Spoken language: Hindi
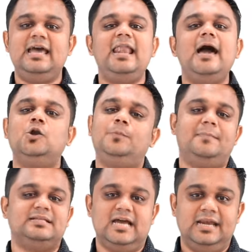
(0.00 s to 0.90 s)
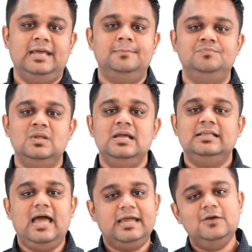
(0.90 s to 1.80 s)
छः लाख रुपए बचाने
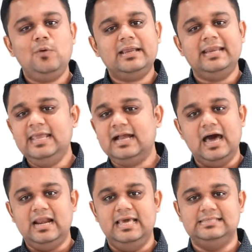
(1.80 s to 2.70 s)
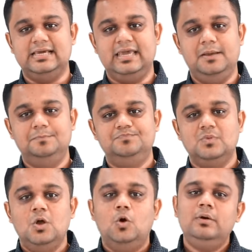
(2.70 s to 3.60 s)
ताकि वो एक नई कार ले सके
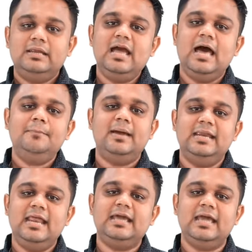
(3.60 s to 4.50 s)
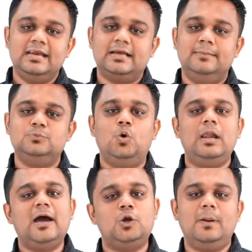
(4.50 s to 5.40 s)
उनकी हर महीने की इनकम दो
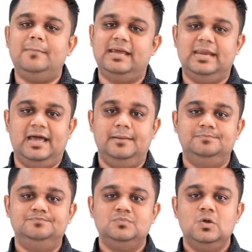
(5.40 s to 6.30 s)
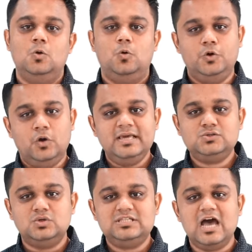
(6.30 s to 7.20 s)
लाख रुपए महीना है उन्होंने
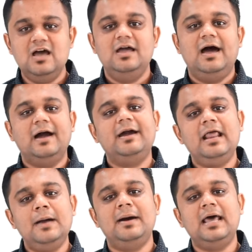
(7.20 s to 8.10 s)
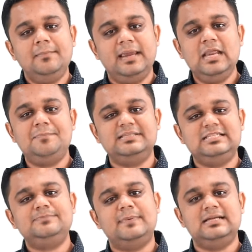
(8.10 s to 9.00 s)
सोचा अगर हम हर महीने
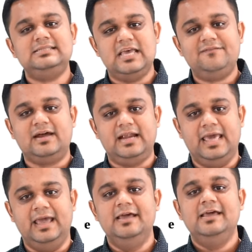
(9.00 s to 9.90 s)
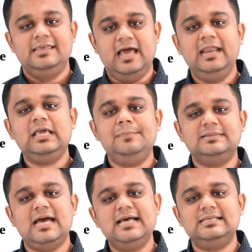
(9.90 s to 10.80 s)
25 परसेंट सेव कर लें यानी कि
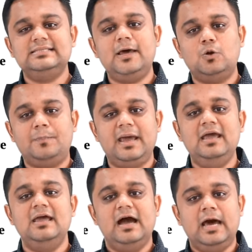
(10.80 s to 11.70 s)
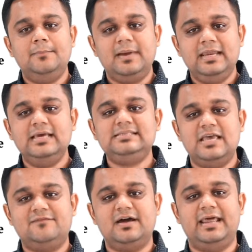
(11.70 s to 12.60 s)
पचास हज़ार रुपये हर महीने
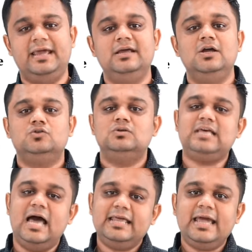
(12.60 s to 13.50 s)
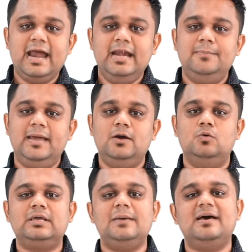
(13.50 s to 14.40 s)
सेव करें तो साल के एंड में
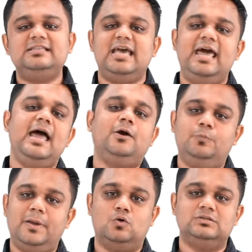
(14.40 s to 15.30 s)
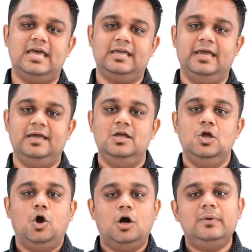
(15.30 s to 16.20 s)
उनके पास छः लाख रुपये हो जाएंगे
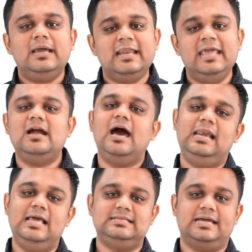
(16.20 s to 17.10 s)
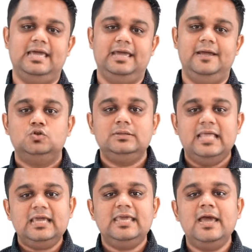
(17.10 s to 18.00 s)
और वो एक नई कार ले सकेंगे तो
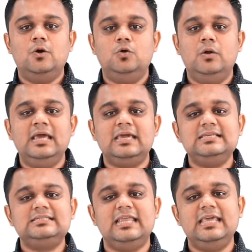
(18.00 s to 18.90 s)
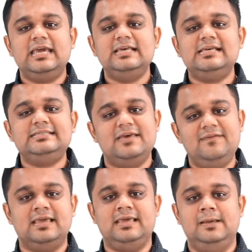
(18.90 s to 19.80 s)
देखिए उन्होंने किस तरीके से
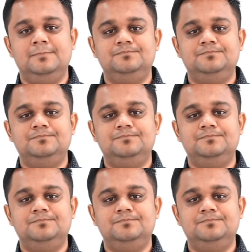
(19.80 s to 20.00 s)
सेविंग की